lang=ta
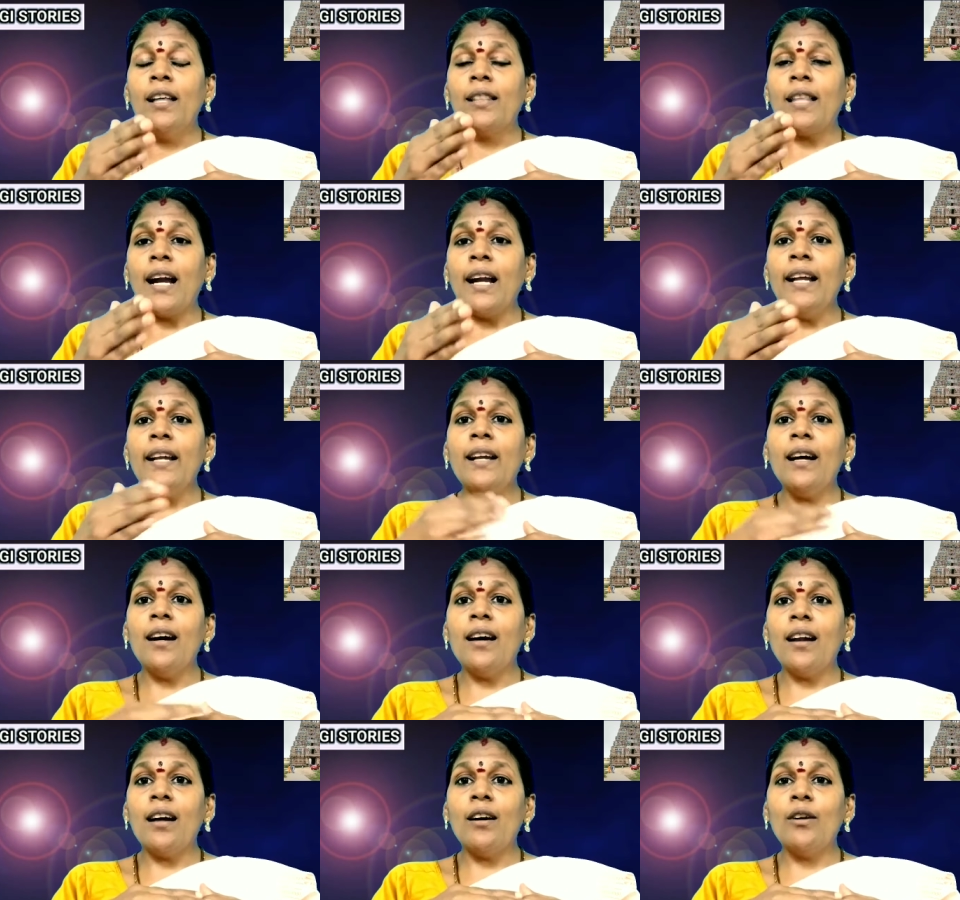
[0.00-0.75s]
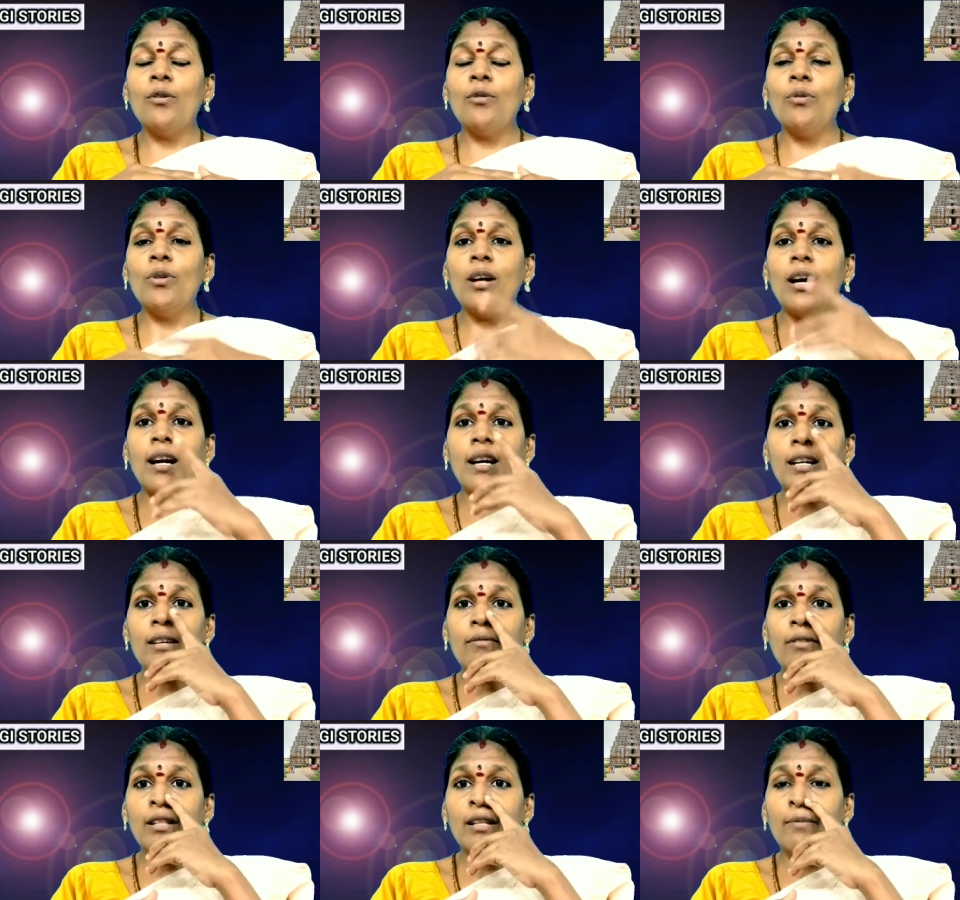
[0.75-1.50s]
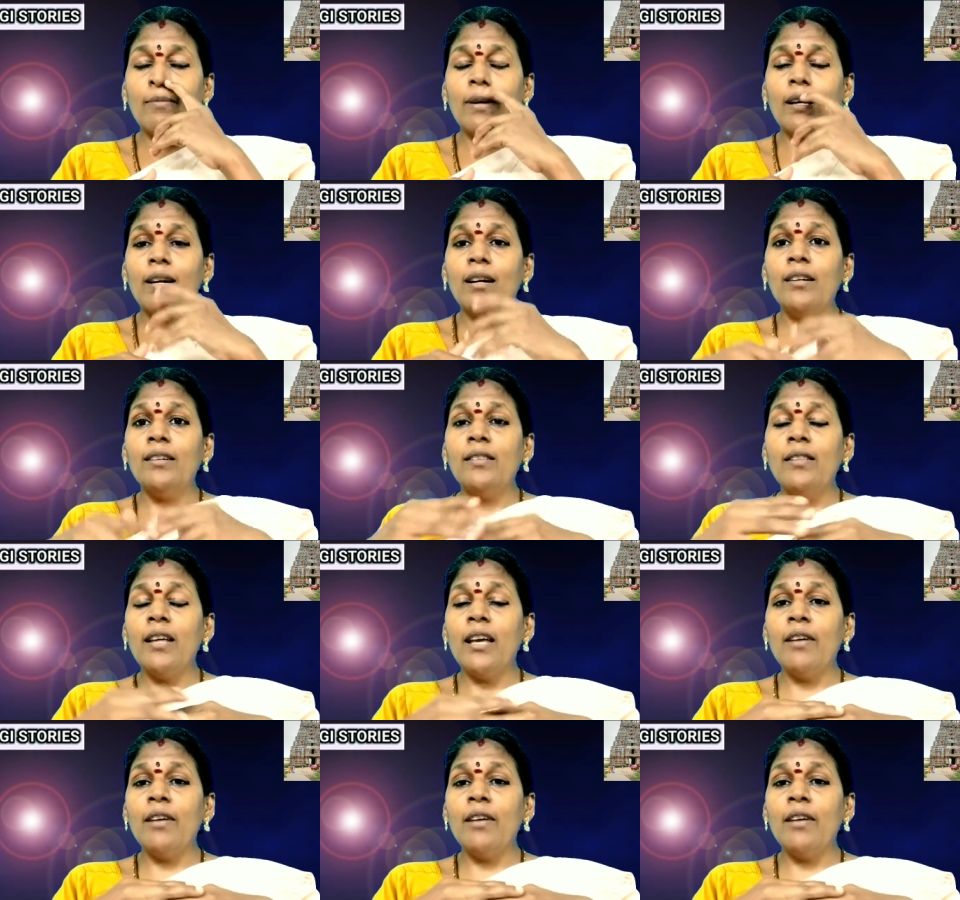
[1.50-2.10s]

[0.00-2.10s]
தலைநகராக கொண்டு ஆண்டு வந்த மன்னன்